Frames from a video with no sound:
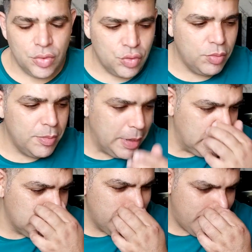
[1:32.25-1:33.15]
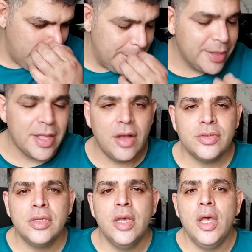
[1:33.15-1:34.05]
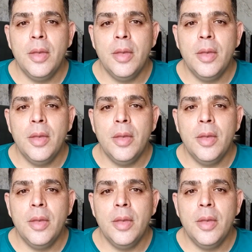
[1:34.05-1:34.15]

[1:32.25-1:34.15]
YouTube manda para mim e tal,